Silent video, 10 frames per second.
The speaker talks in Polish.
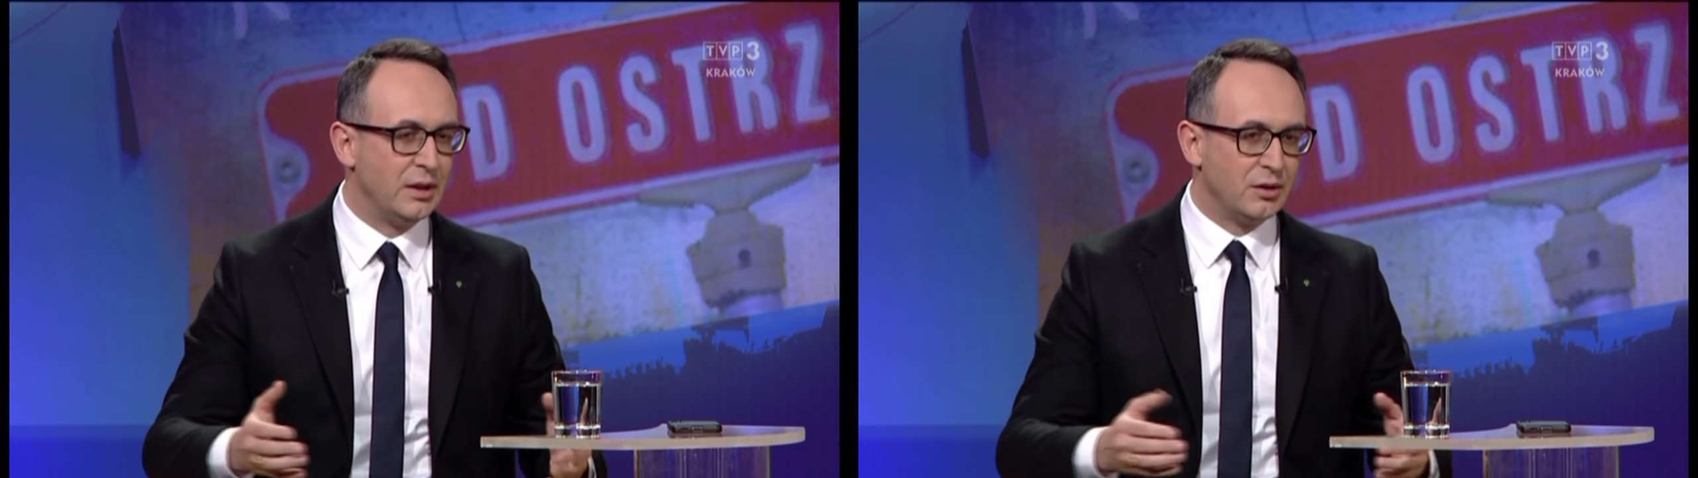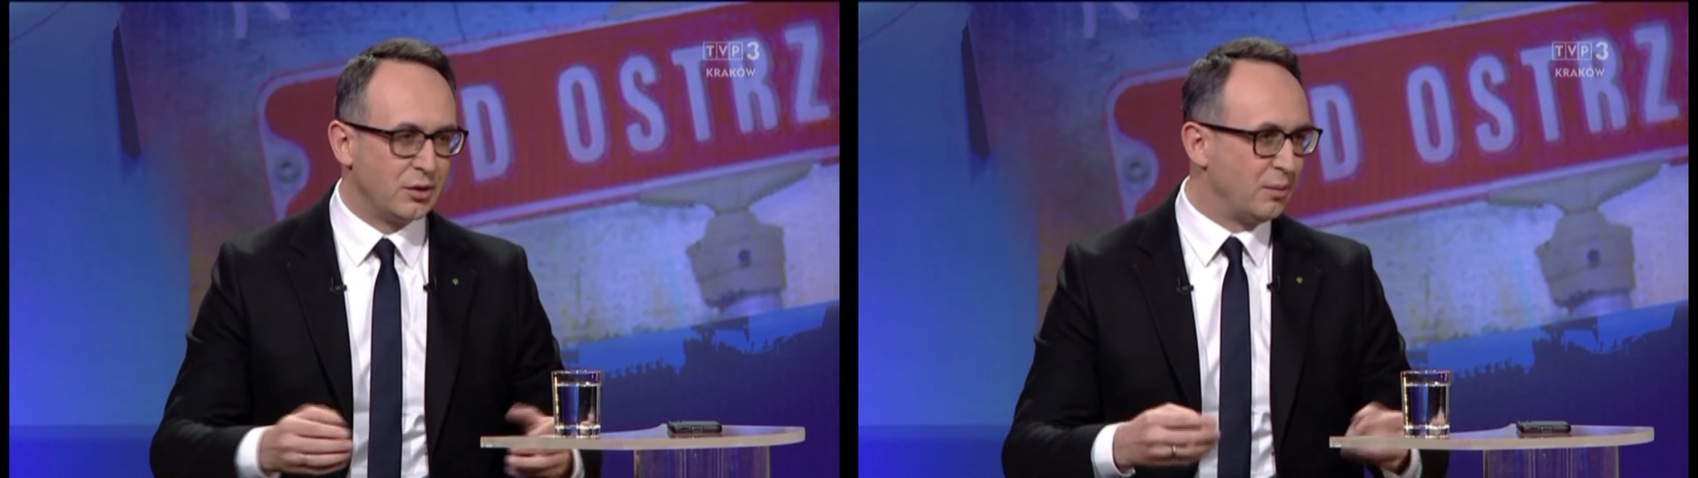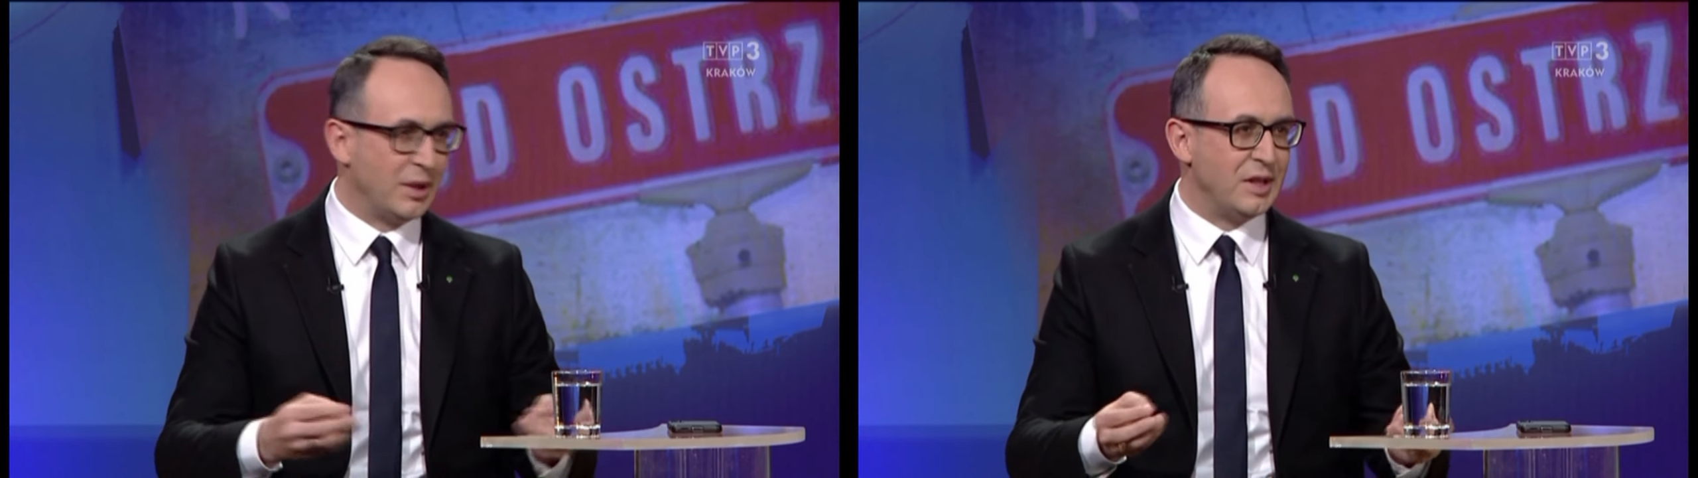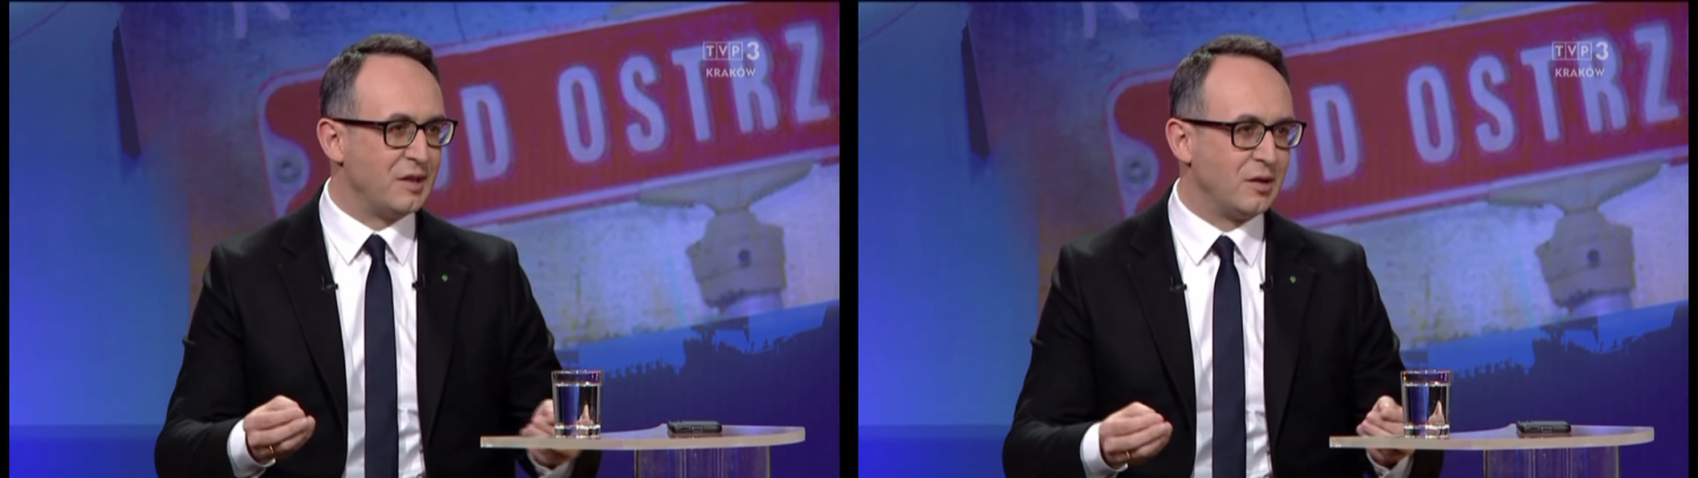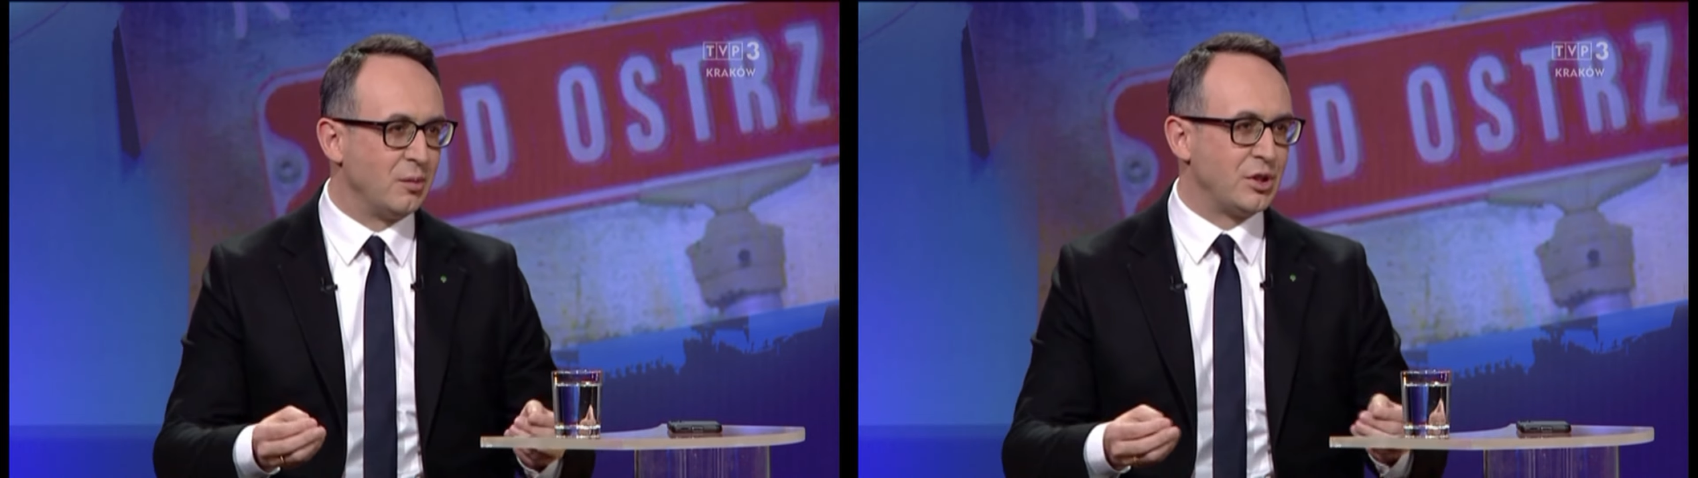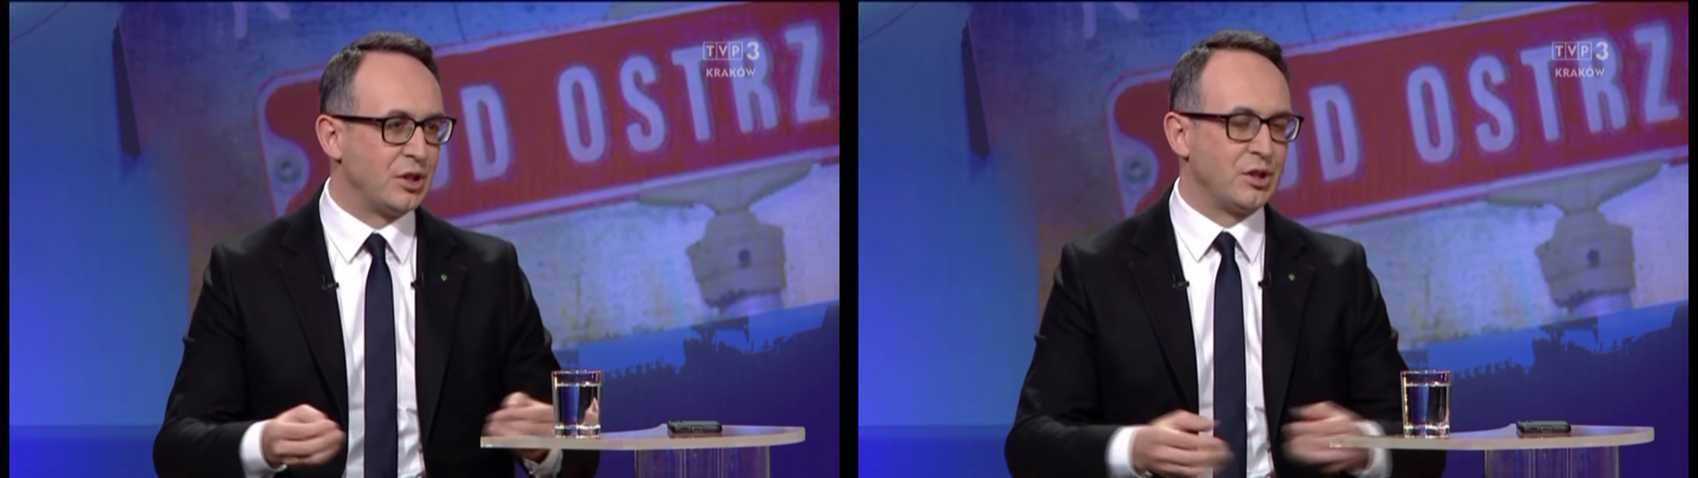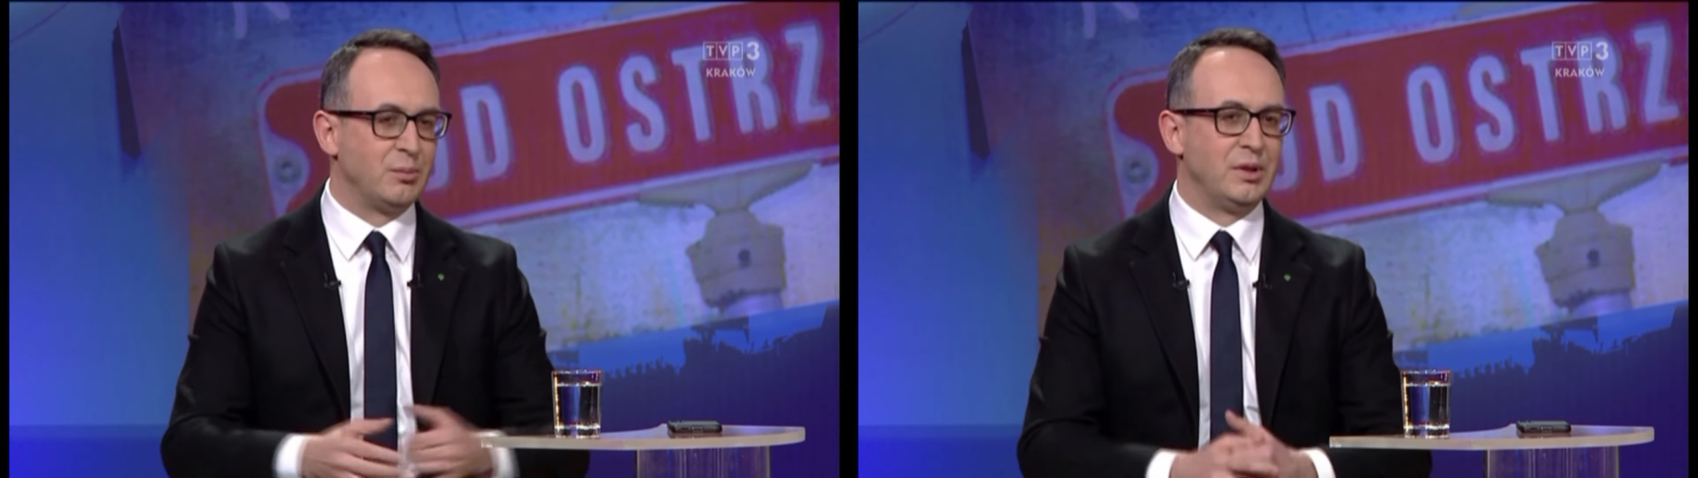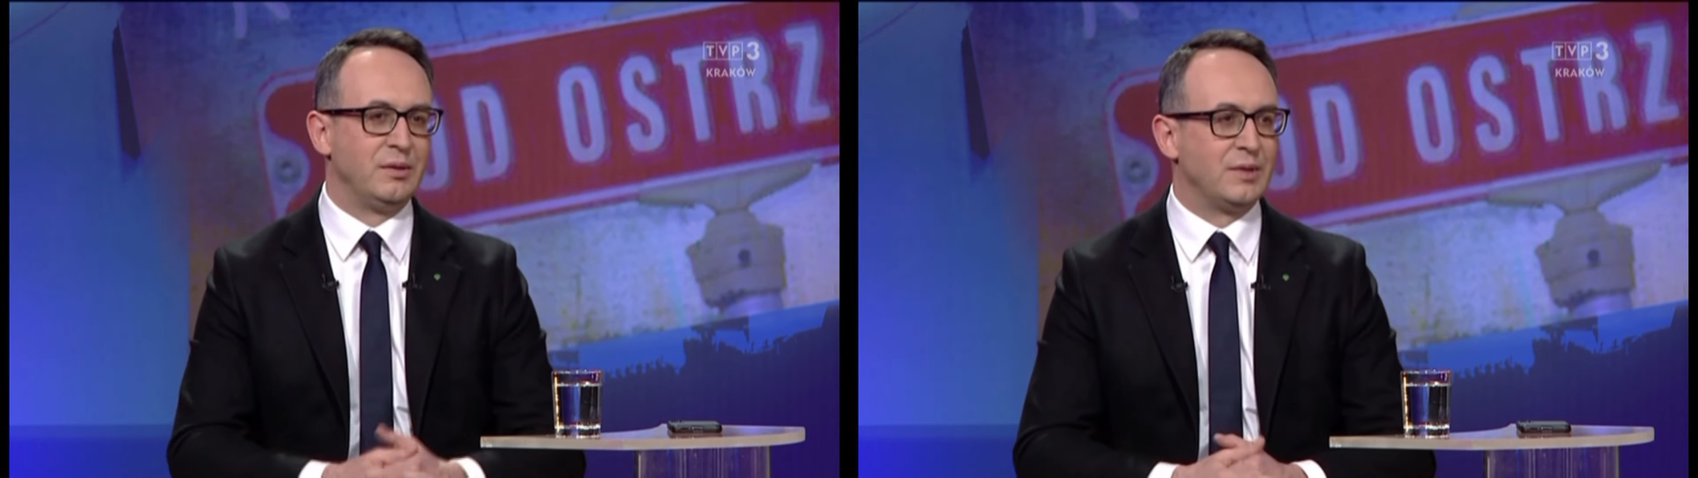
To chyba nie jest dobrze, żeby